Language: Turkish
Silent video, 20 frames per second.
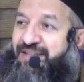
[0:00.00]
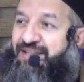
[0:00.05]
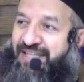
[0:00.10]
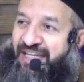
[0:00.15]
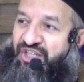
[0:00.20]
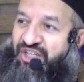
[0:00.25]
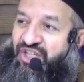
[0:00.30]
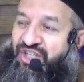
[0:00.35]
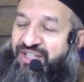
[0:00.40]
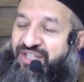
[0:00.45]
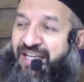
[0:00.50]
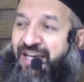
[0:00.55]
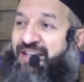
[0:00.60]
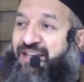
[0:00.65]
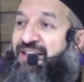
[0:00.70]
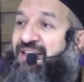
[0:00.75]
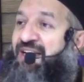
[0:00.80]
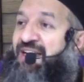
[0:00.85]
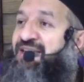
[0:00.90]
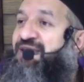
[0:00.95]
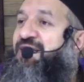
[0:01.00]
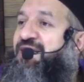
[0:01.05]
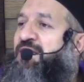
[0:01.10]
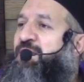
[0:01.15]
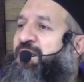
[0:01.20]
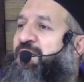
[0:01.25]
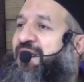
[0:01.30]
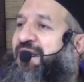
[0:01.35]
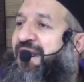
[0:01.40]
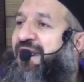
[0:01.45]
geçişte
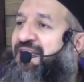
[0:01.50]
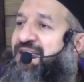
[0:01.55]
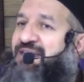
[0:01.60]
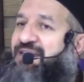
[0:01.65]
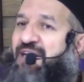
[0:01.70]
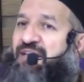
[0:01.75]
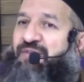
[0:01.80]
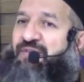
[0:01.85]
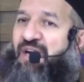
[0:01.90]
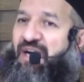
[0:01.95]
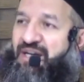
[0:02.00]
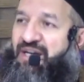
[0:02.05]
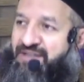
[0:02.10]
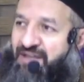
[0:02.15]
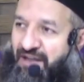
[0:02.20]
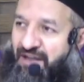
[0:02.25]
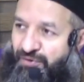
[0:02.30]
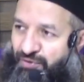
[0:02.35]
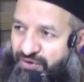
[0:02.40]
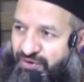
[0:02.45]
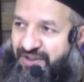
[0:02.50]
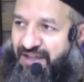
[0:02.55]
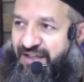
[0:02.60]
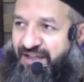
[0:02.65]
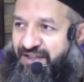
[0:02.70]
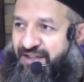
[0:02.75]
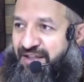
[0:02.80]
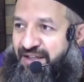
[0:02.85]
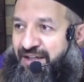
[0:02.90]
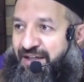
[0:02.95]
nasıl bir lezzet ve haz
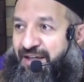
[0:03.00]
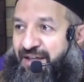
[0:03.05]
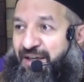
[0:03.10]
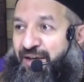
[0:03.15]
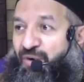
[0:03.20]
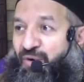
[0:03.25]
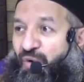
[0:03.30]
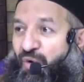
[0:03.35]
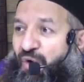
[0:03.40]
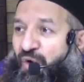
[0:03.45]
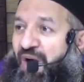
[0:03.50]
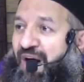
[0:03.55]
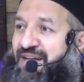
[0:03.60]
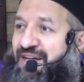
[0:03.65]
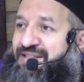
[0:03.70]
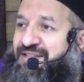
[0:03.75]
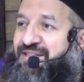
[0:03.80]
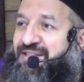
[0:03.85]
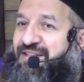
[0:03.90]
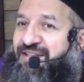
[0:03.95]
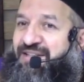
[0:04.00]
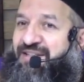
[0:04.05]
alıyorsalar o haz